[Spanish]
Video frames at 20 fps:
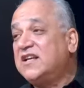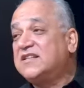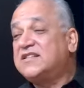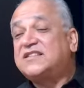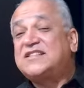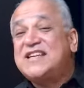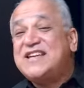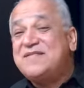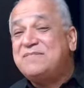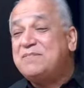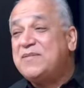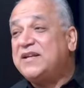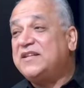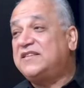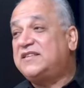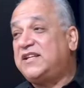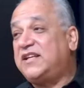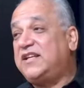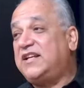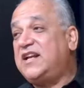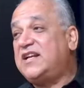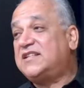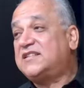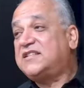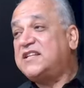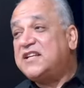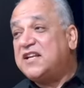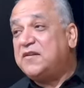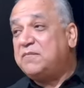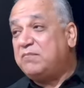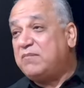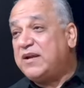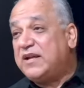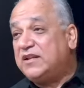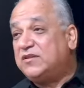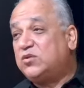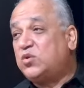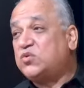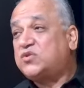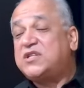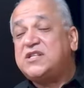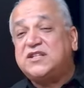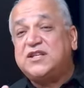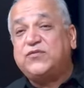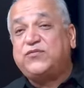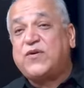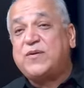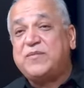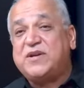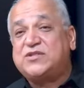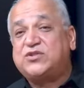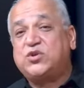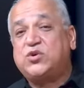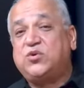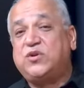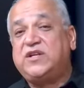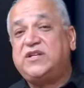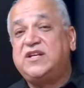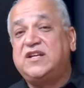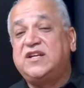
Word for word: sin mentiras, sin inventos, sin eh, informaciones.